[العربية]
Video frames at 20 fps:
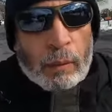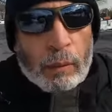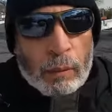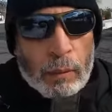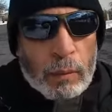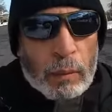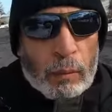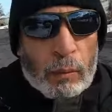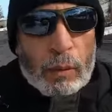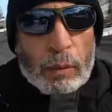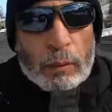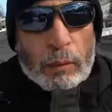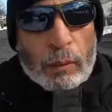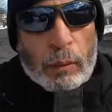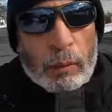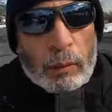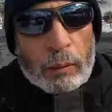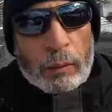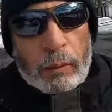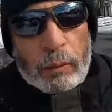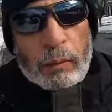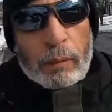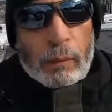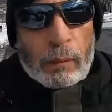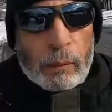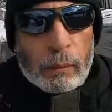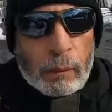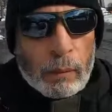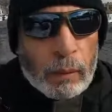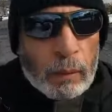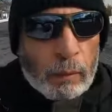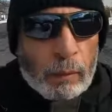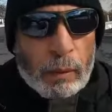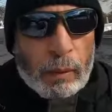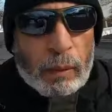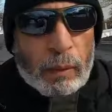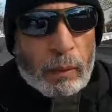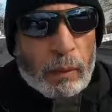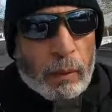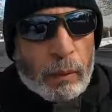اتصورت يعني so it doesn't
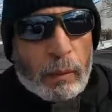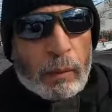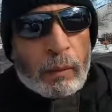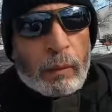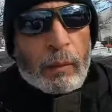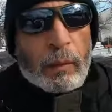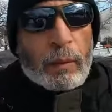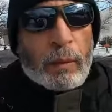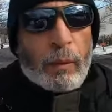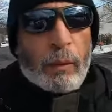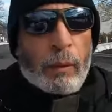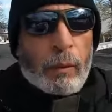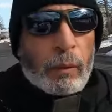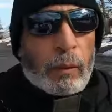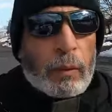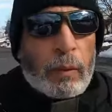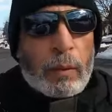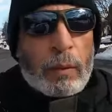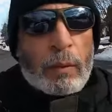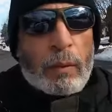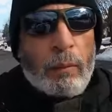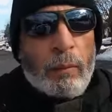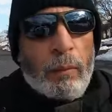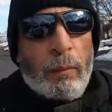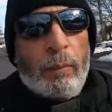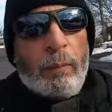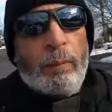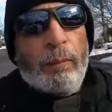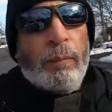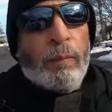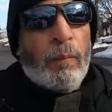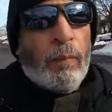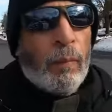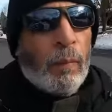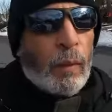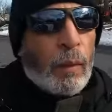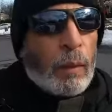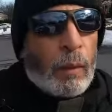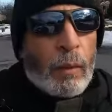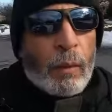matter يعني the security system
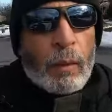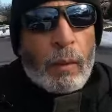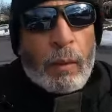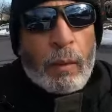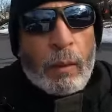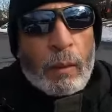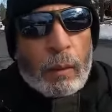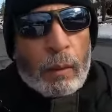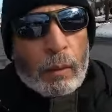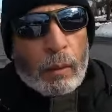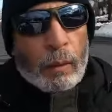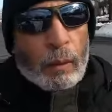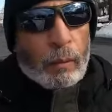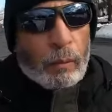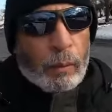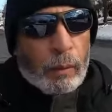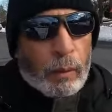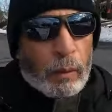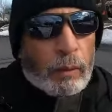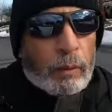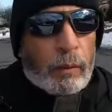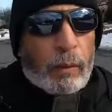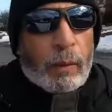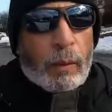anyway